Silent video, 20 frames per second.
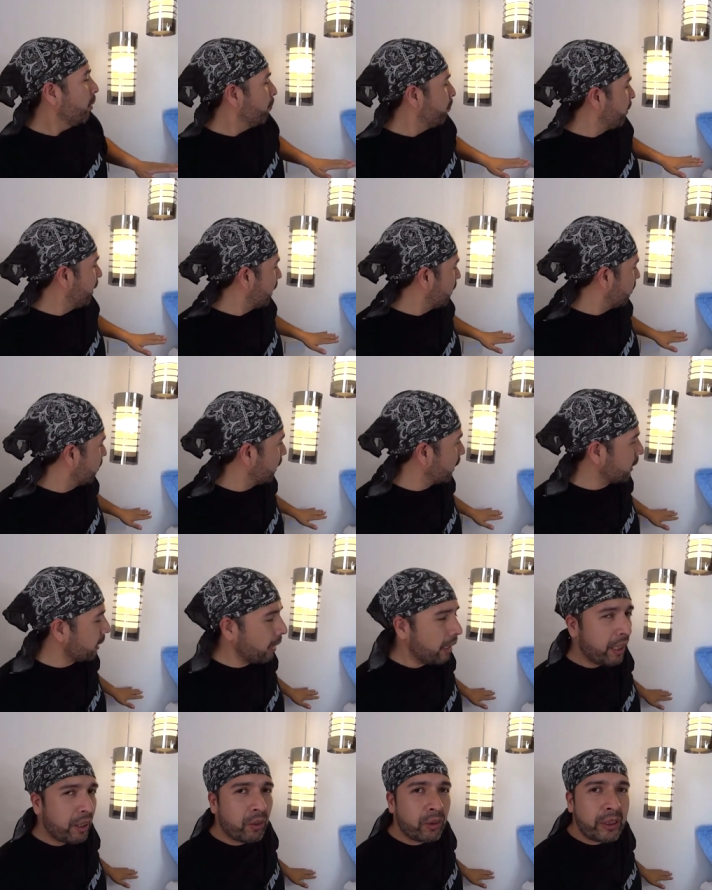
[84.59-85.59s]
Vengo de este
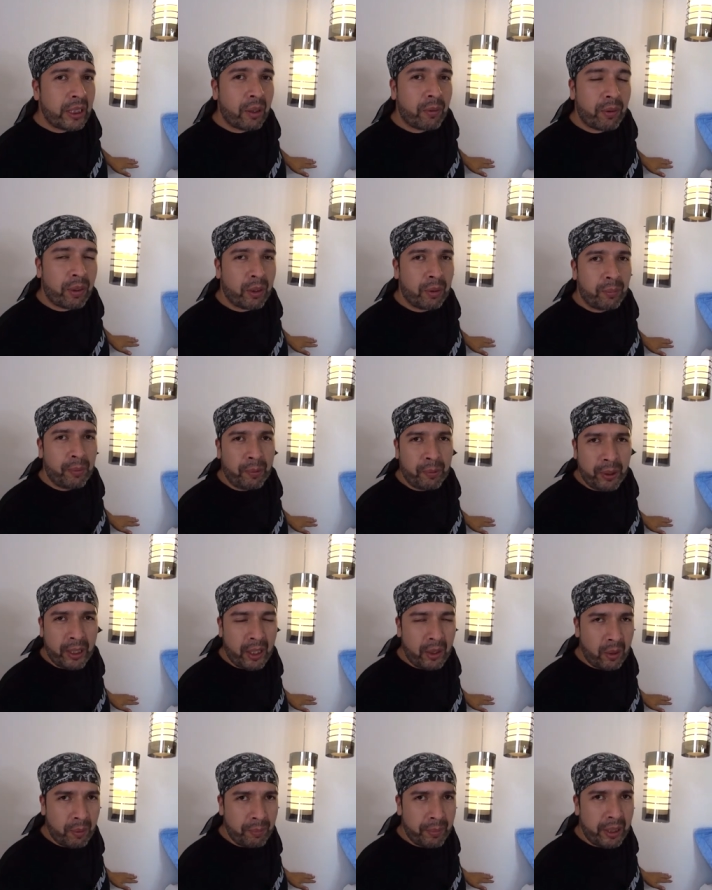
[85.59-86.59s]
lado ya cuando me voy a
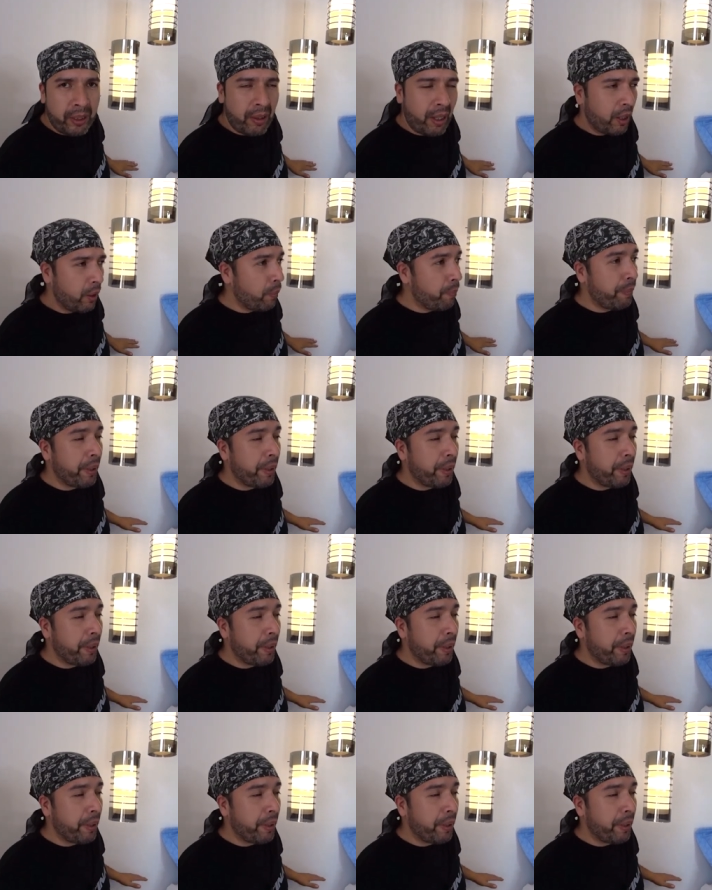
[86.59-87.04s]
dormir o algo